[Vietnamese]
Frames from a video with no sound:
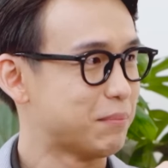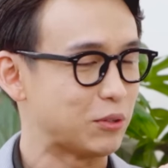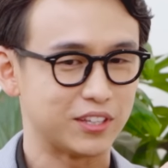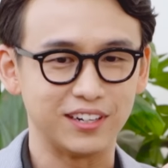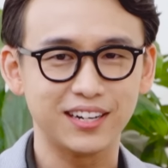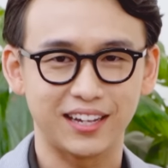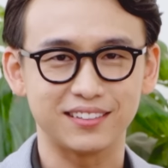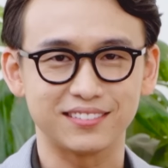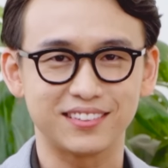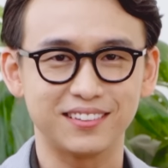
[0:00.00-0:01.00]
Bảo tưởng
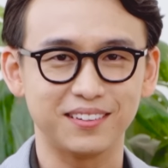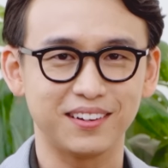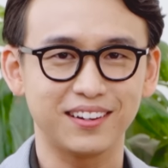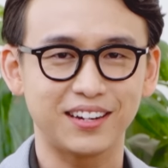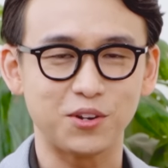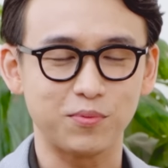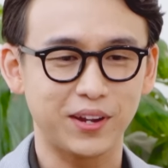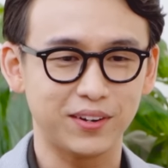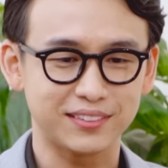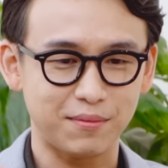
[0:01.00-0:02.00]
là anh Dũng
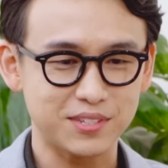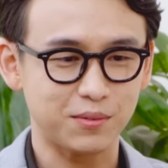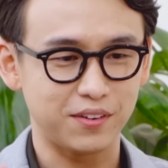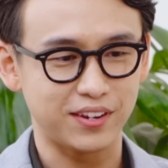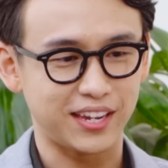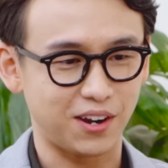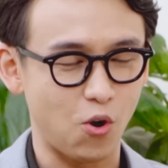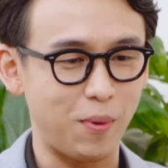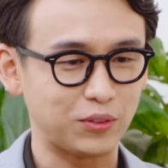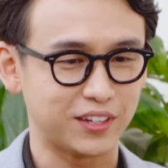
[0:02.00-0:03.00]
kêu là tắm xong rồi về nhà
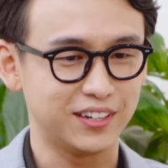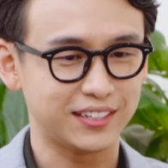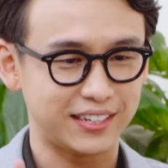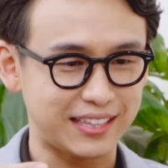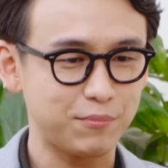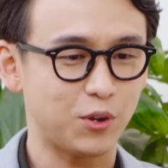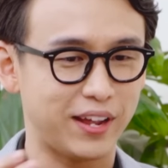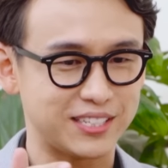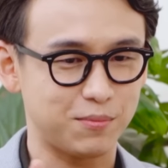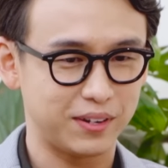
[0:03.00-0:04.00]
ngủ, bảo tưởng là đi tắm chỗ
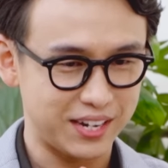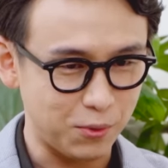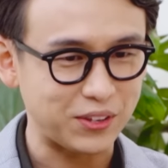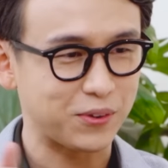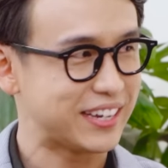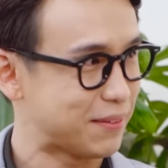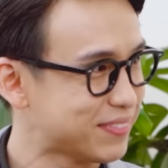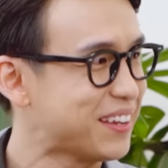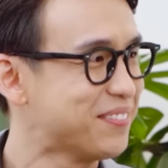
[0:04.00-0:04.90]
này xong rồi đi qua chỗ kia tắm